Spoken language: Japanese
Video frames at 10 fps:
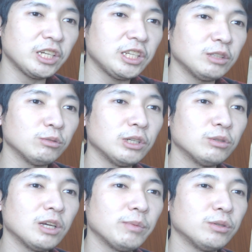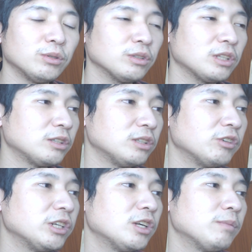J リーグの上のレベルのある名
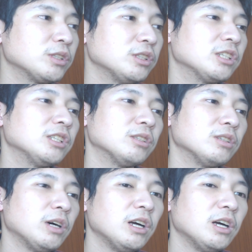古屋グランパスに移籍なので、まあ、